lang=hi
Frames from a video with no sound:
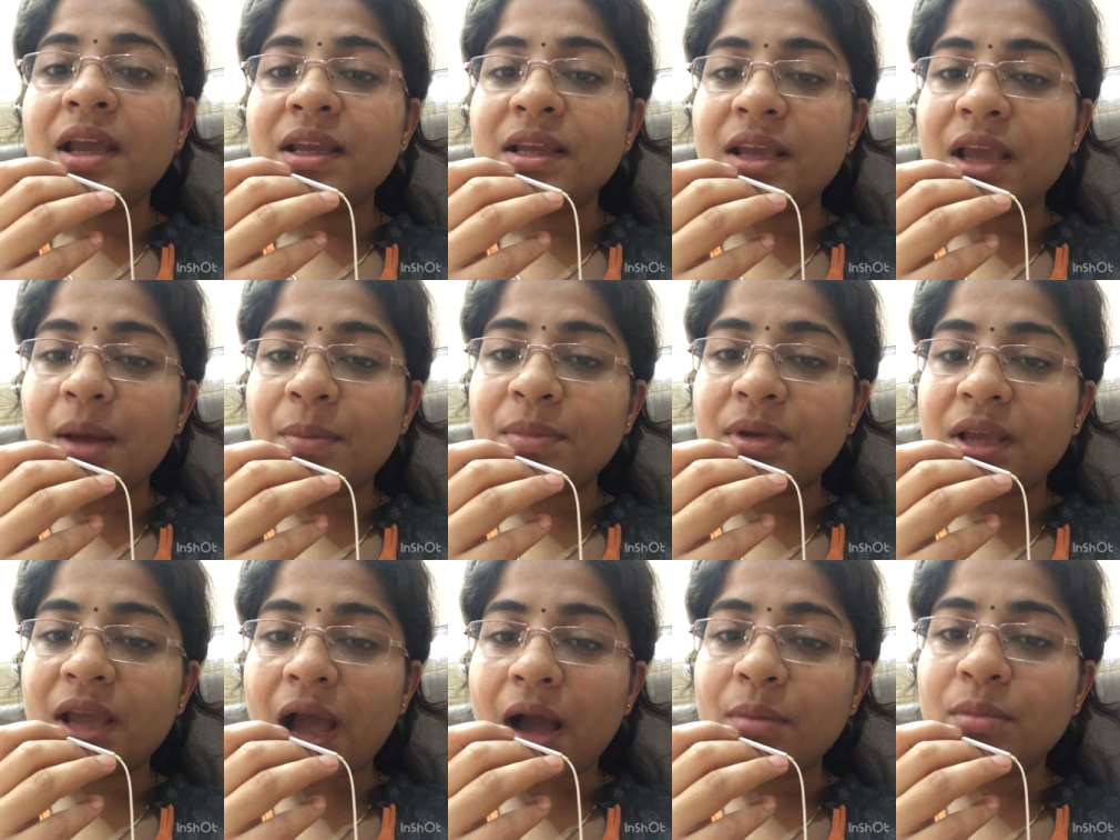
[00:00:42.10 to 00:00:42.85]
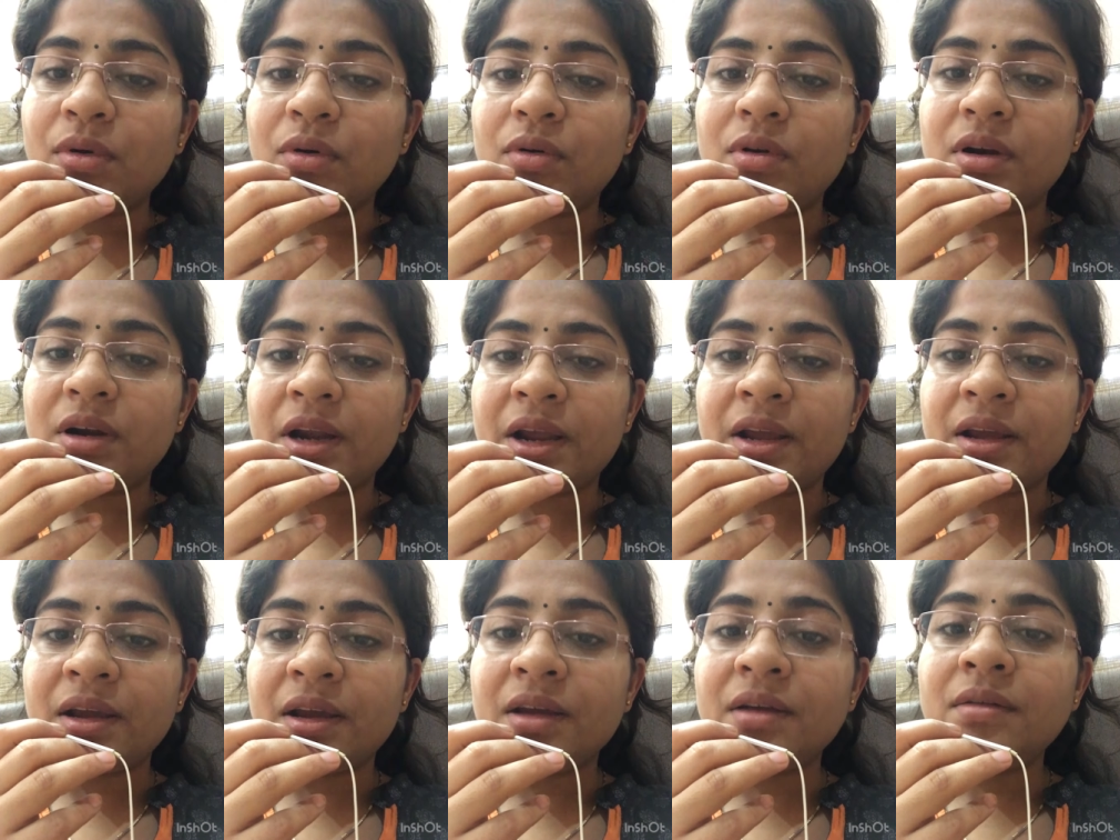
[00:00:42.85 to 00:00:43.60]
कि आप क्या बोल
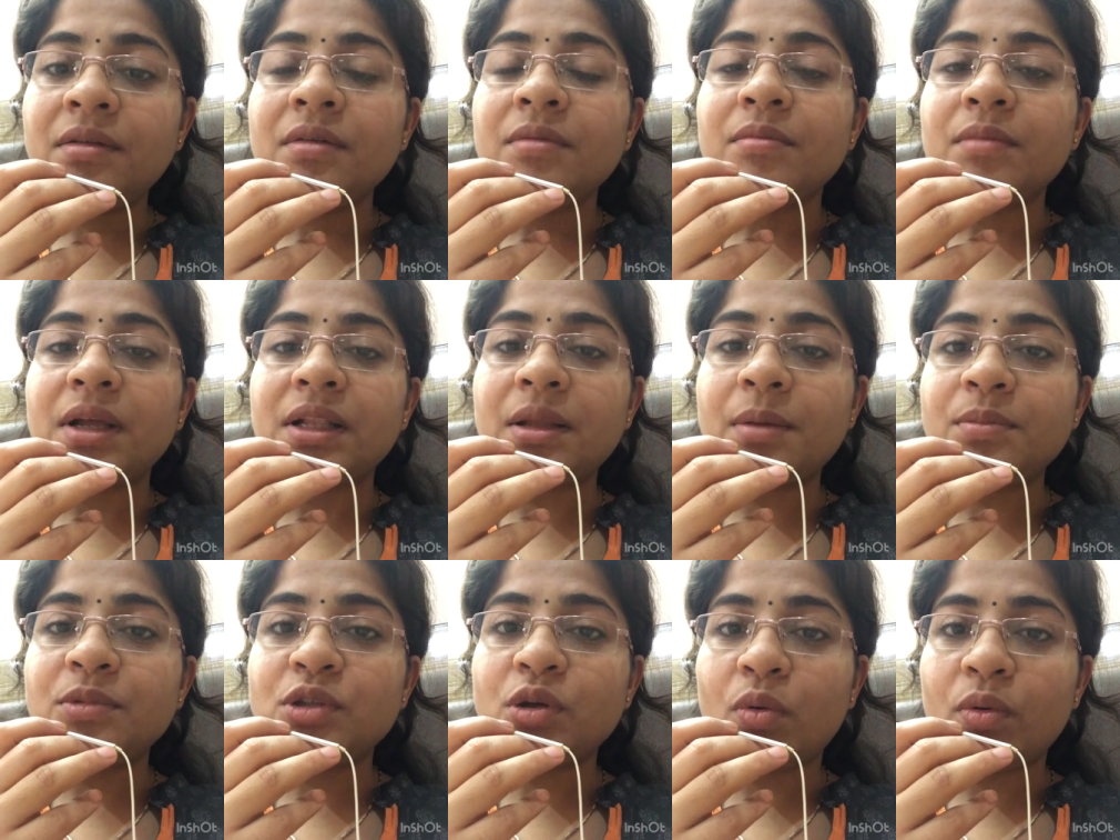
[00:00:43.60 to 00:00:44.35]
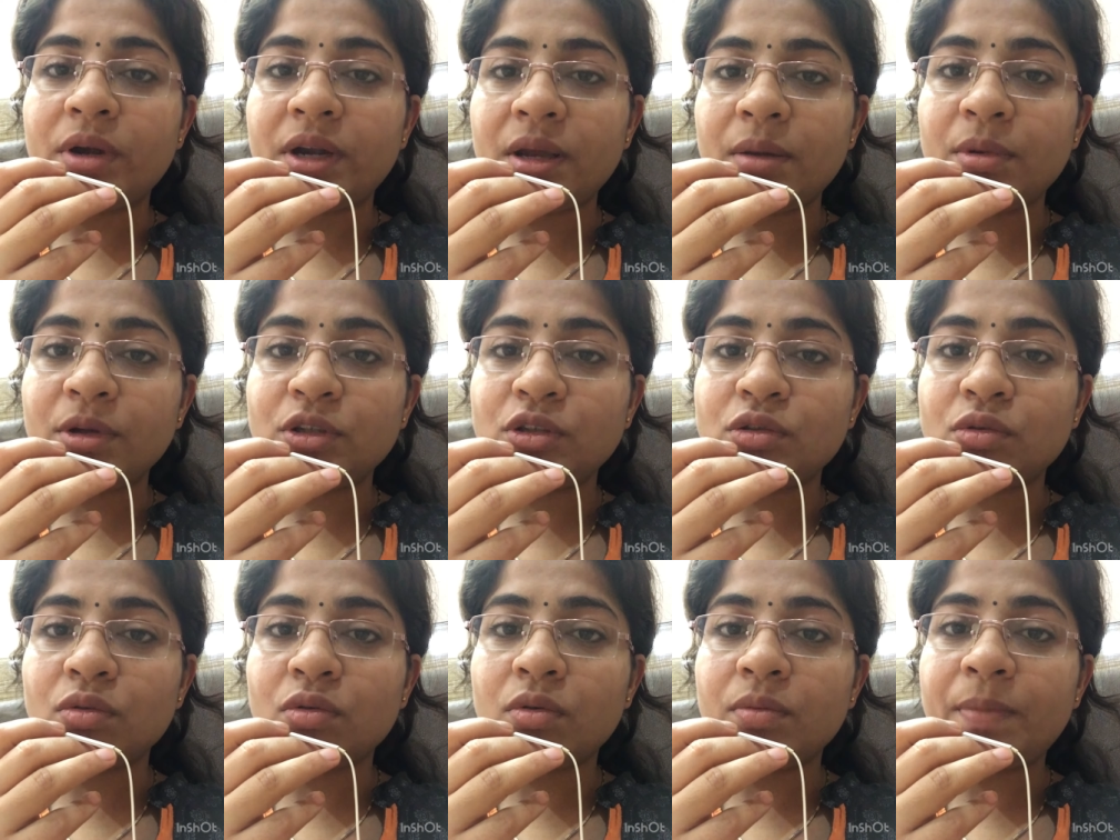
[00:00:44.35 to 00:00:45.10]
रहे हैं मतलब छोटे
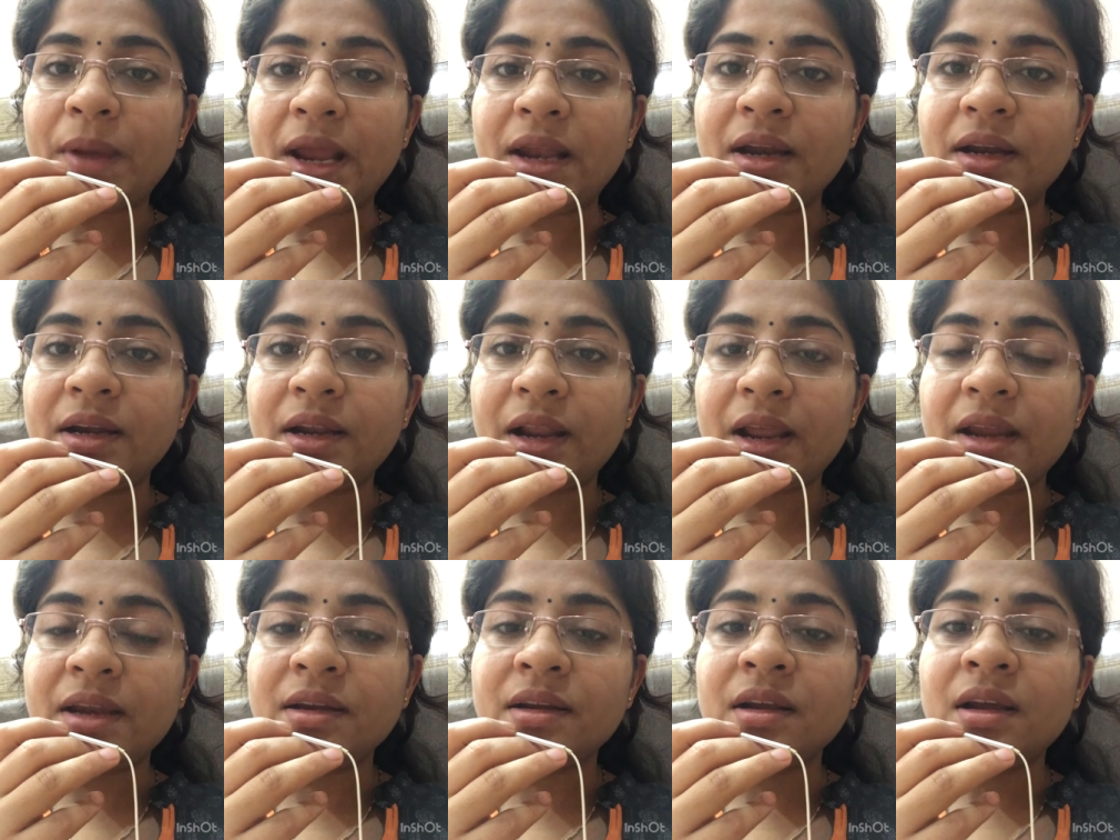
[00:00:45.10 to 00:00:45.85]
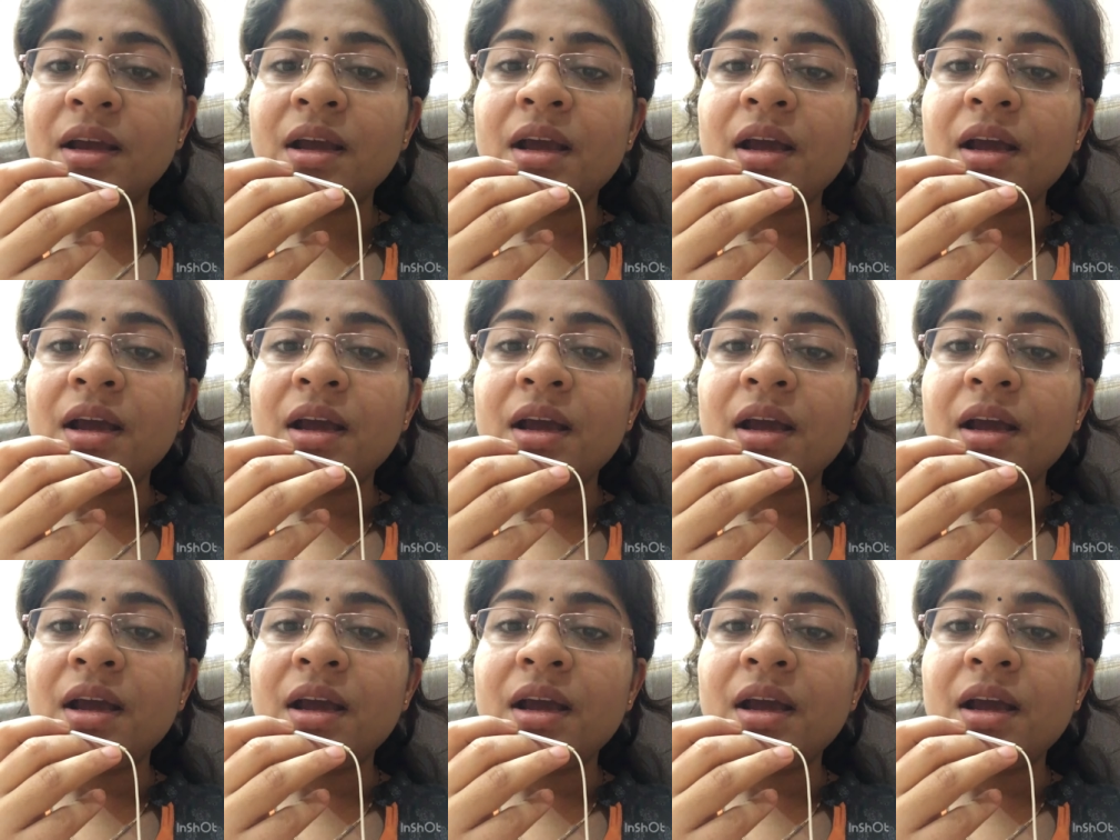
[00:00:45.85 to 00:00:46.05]
बच्चों को पहले ट्रेन